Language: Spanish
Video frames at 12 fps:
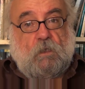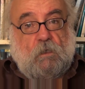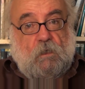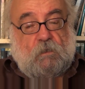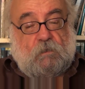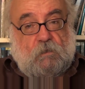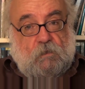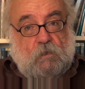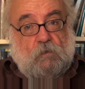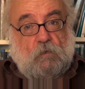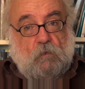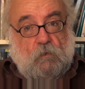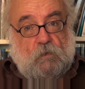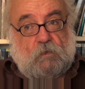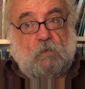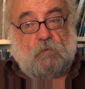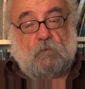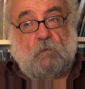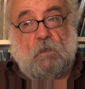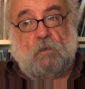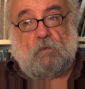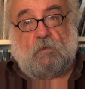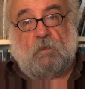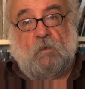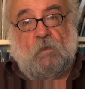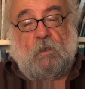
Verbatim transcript: de clases dentro de Estados Unidos,